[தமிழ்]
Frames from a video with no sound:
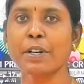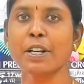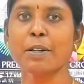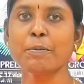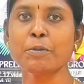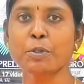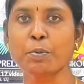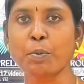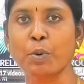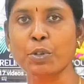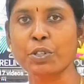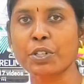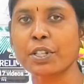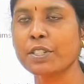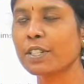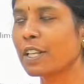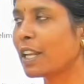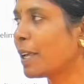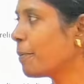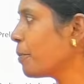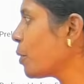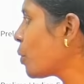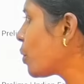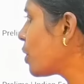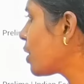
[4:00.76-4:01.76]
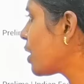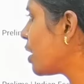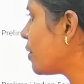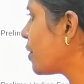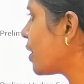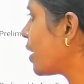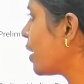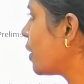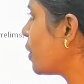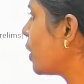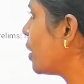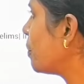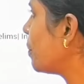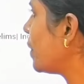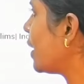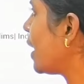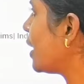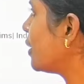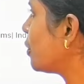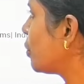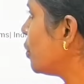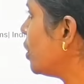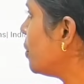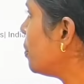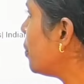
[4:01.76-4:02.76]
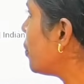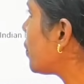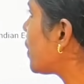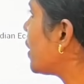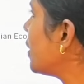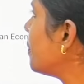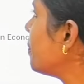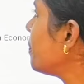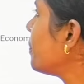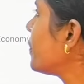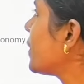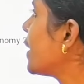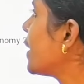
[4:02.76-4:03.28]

ப்ரிலிம்ஸ் போர்ஷன்ஸ் எல்லாமே உங்களுக்கு கவர் ஆகிடும் இப்போ நான் அதுக்குள்ளே போகிறேன்